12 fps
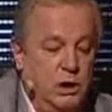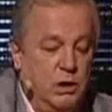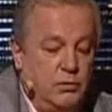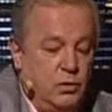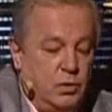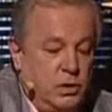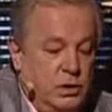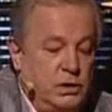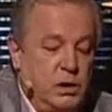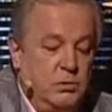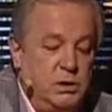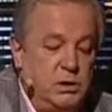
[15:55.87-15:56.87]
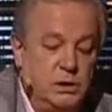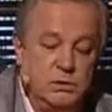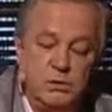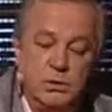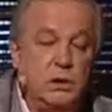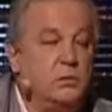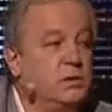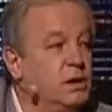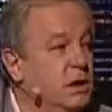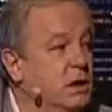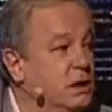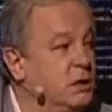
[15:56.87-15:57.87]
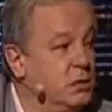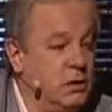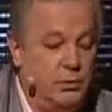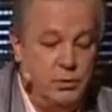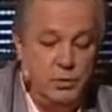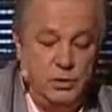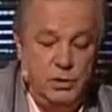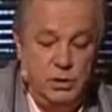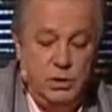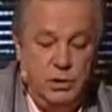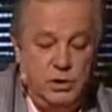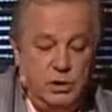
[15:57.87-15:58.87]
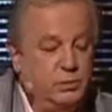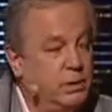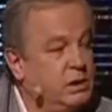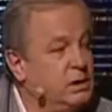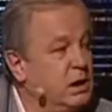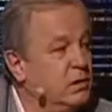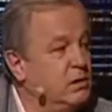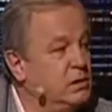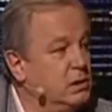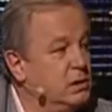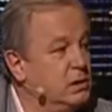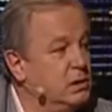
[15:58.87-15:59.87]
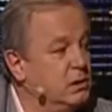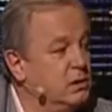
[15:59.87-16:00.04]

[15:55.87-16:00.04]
а я вдруг не заметил его там за экраном компьютера и решил поставить.